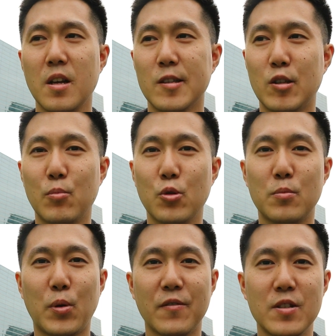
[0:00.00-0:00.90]
Это
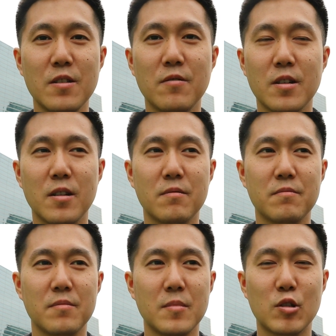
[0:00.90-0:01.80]
будет правдивая
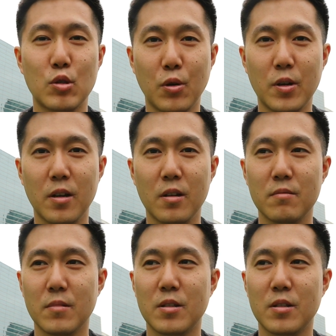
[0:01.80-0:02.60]
история,